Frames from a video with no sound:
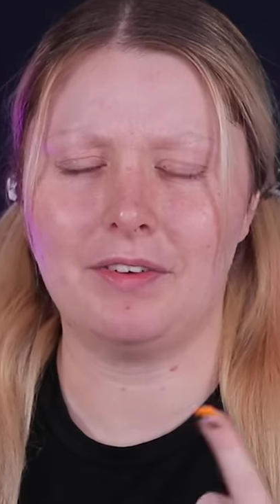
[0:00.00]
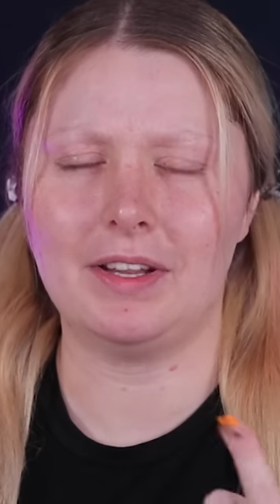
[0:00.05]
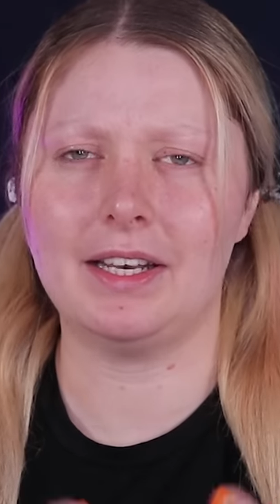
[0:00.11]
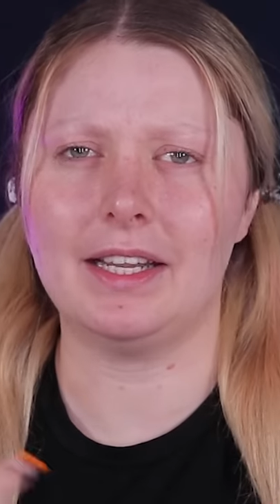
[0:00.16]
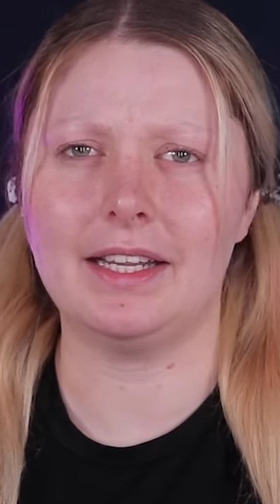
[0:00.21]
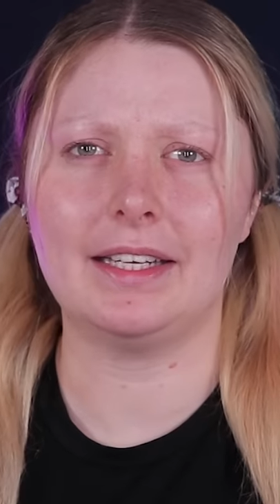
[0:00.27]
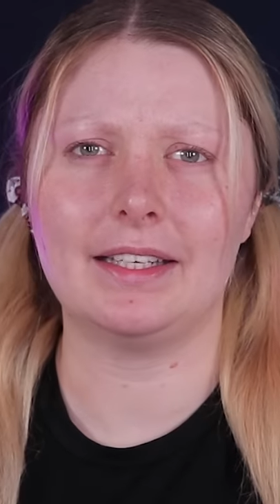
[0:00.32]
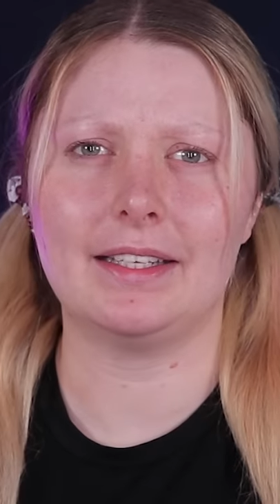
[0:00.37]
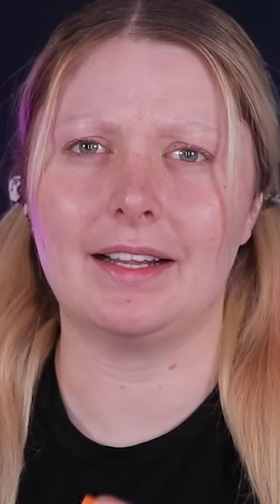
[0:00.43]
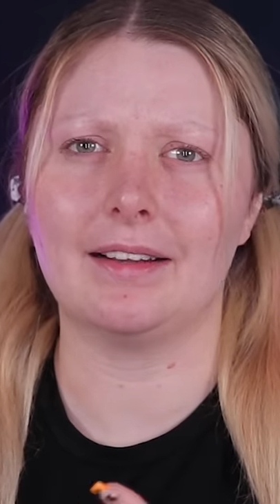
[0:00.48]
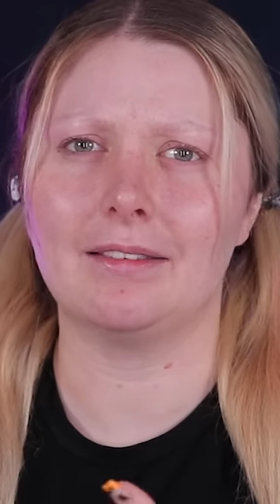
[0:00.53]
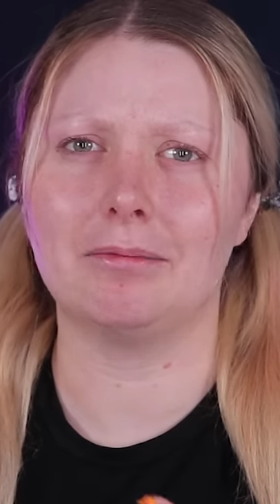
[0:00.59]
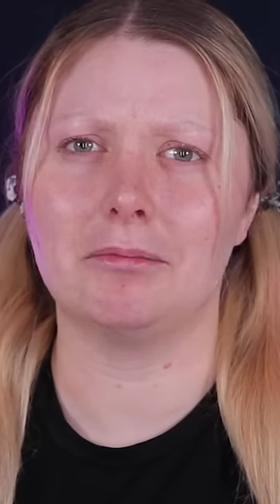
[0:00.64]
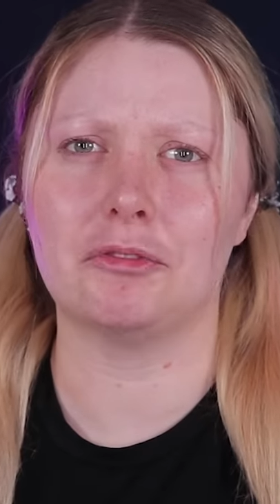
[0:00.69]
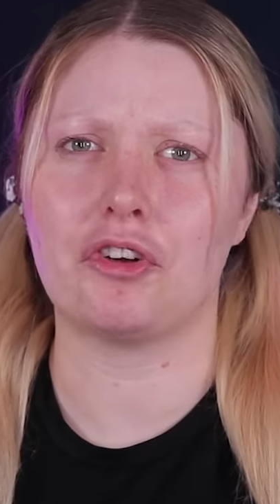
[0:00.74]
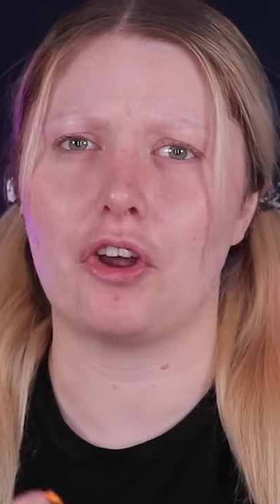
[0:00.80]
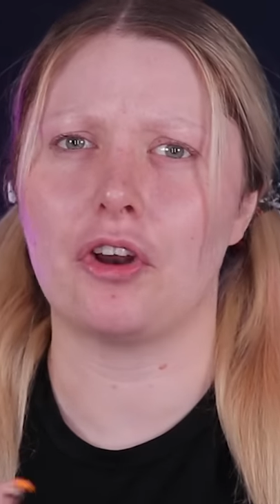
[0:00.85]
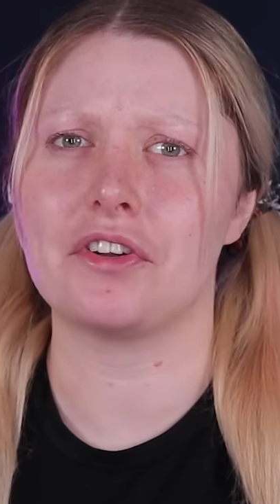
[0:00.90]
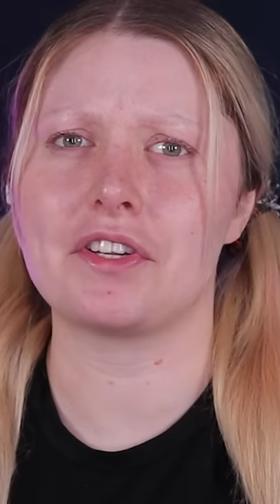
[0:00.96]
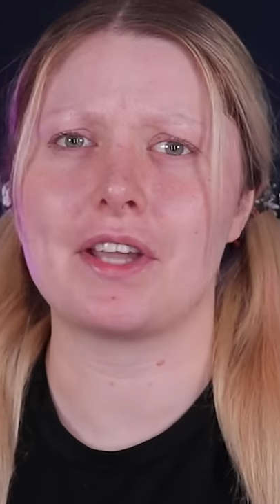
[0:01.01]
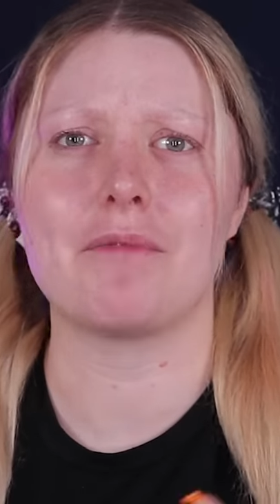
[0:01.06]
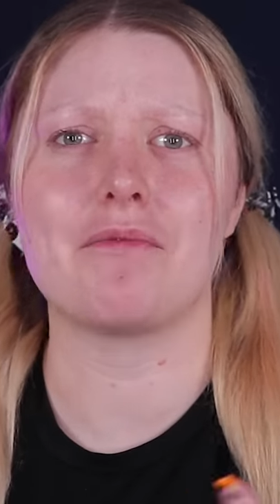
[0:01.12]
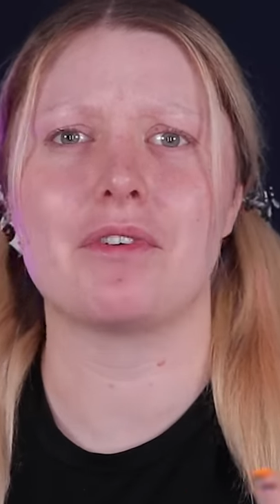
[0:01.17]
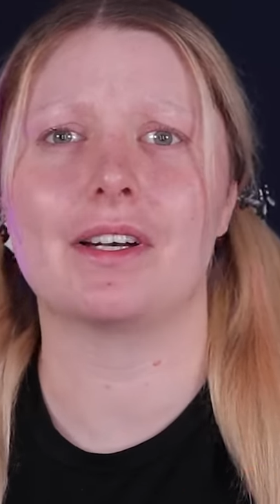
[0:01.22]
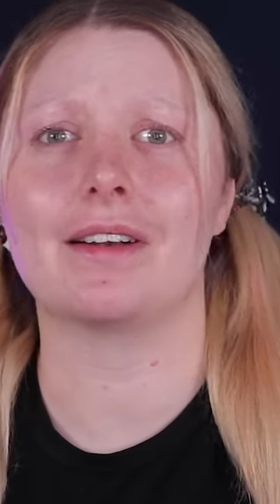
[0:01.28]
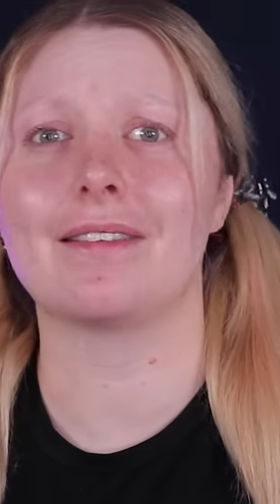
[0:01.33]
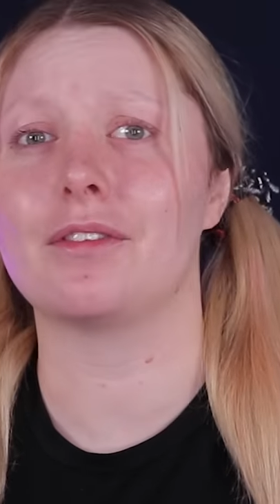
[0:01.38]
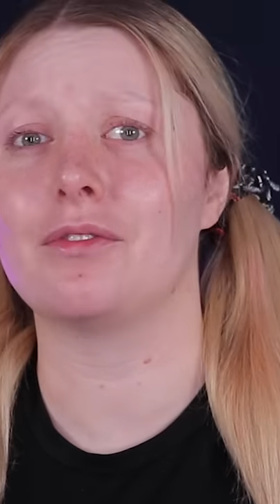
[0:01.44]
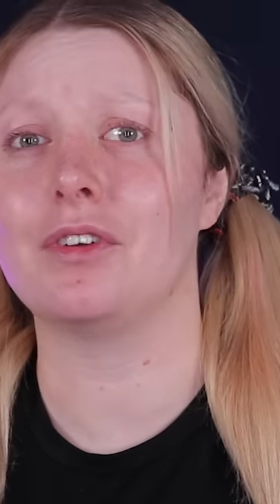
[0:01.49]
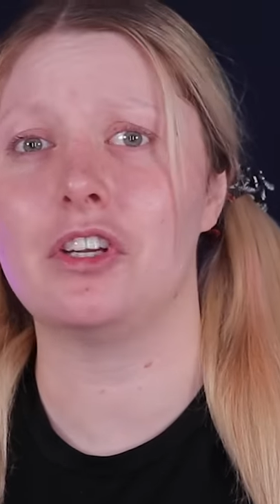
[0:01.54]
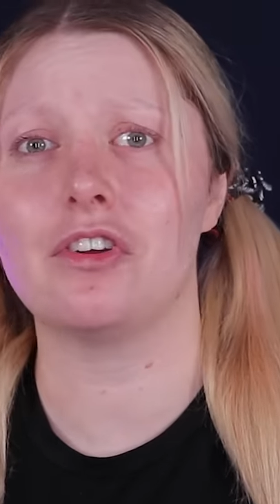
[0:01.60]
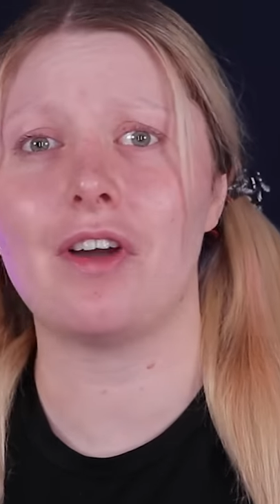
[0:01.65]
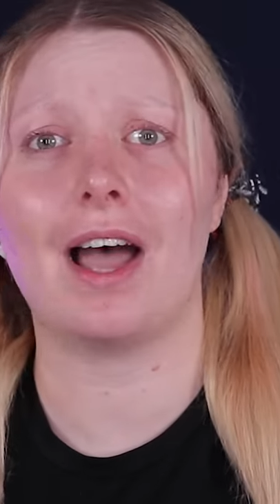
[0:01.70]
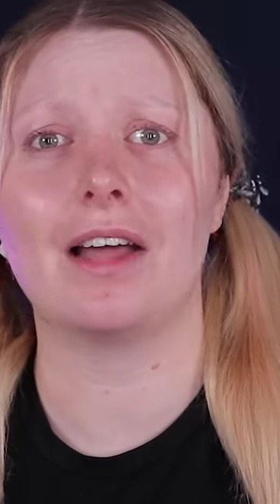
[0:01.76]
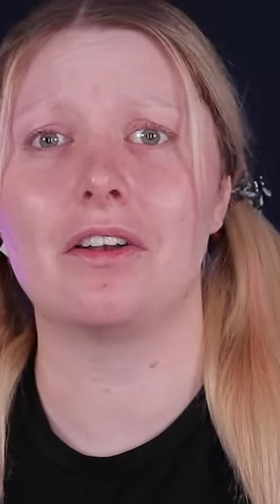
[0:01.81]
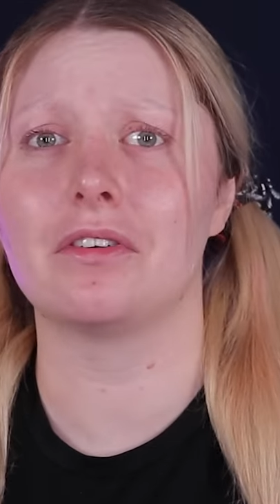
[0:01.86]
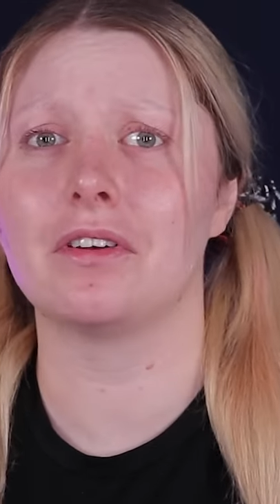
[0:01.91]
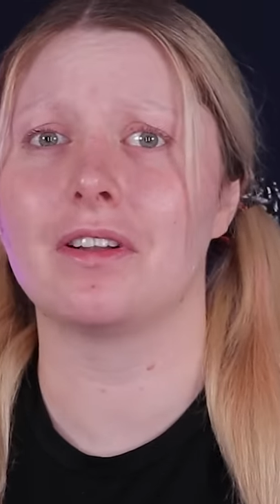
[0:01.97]
wenn nicht, dann schaut euch einfach das Video
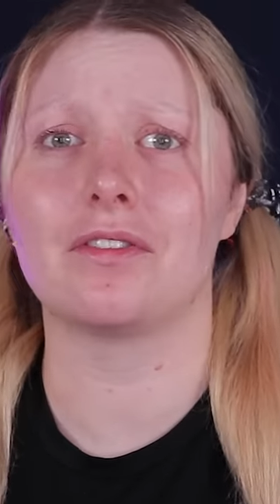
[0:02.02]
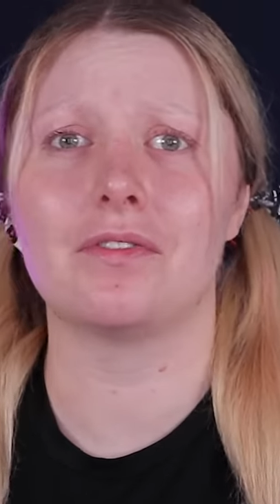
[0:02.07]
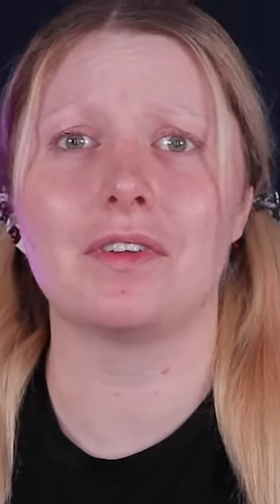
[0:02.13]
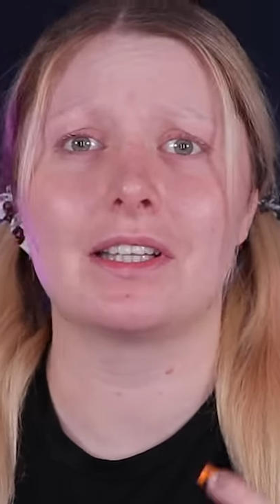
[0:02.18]
an und es